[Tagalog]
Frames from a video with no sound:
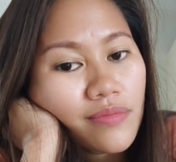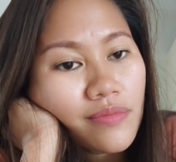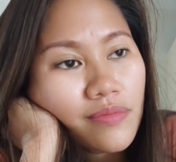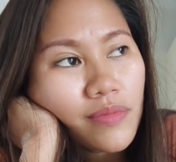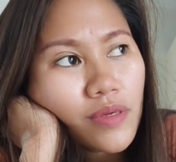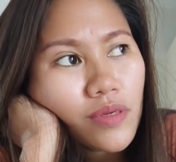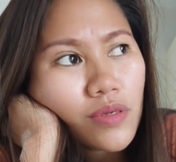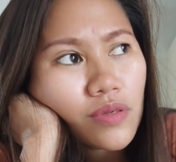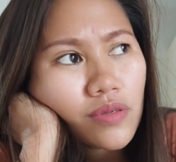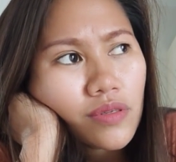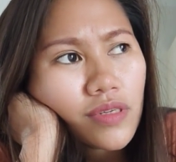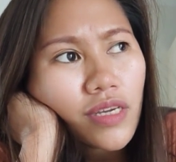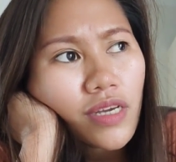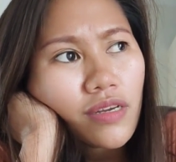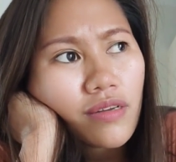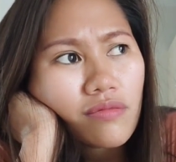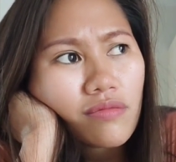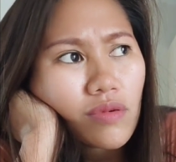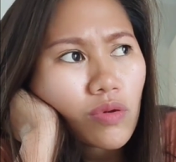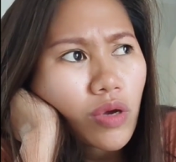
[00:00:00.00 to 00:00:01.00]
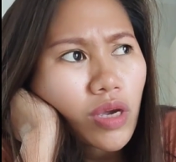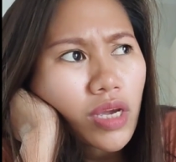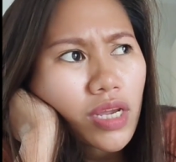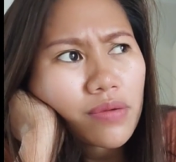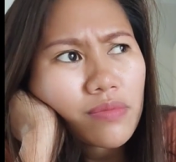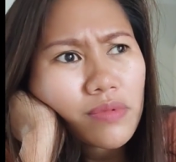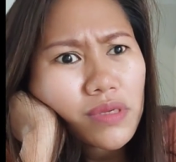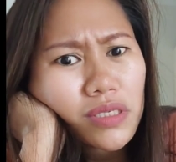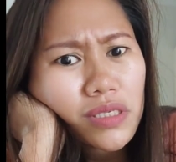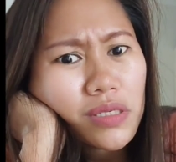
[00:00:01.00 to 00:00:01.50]
Pero, yeah, okay
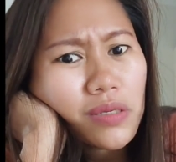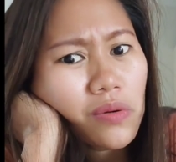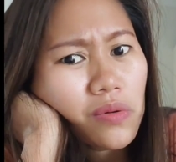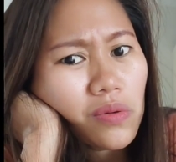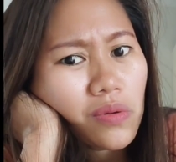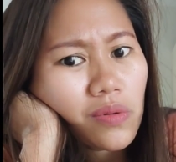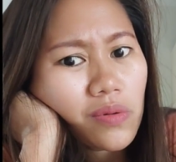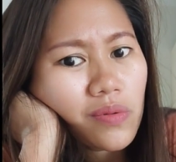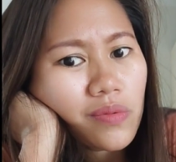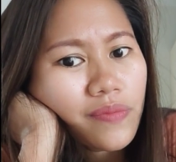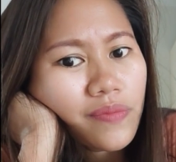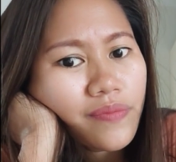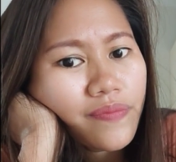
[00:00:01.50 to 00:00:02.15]
naman siguro.